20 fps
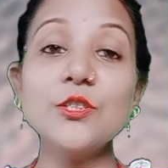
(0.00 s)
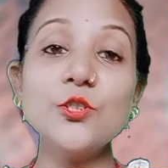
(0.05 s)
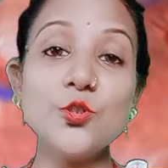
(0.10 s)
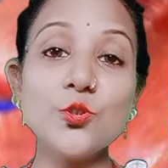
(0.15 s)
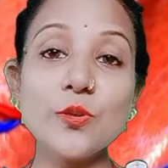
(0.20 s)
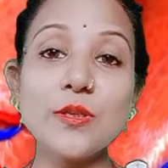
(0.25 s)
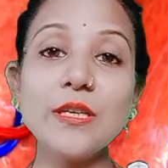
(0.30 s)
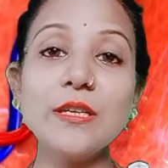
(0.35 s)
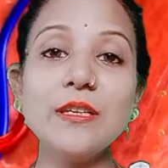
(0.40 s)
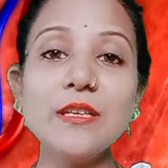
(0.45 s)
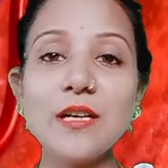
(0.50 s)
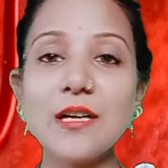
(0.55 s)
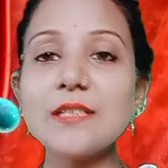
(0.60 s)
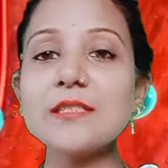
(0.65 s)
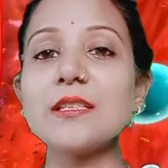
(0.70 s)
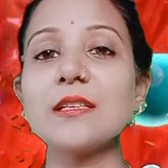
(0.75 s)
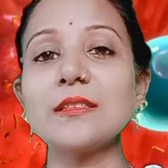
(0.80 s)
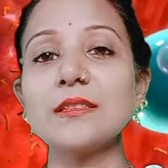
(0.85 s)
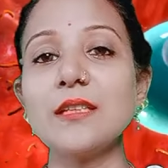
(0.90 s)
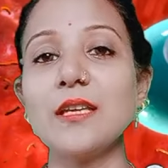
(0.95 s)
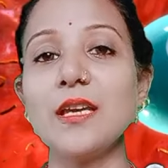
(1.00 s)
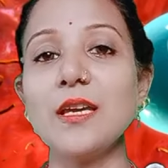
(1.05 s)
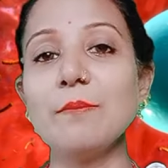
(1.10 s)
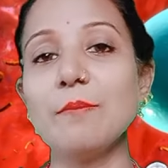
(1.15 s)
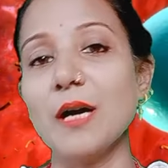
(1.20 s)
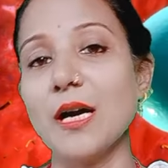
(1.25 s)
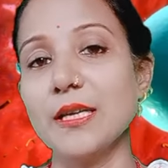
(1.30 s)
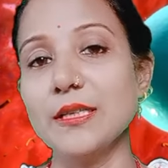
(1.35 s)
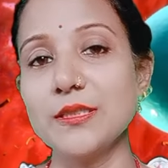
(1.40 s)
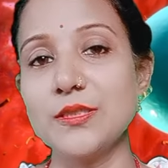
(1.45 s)
जो कि लड़ सकते हैं
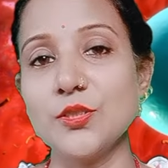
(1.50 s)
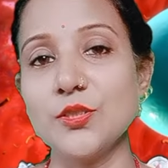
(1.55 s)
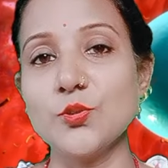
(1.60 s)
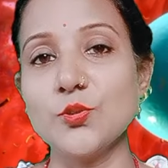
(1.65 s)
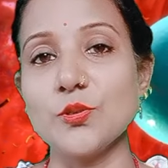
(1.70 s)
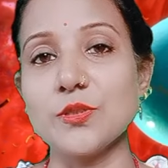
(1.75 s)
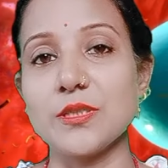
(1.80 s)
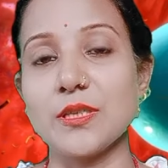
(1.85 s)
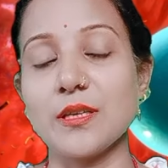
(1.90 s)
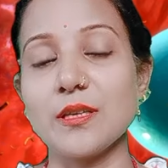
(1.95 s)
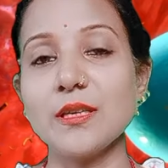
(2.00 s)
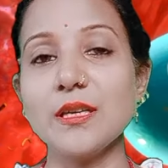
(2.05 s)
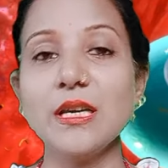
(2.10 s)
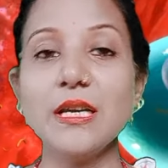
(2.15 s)
बाहरी चीज़ों से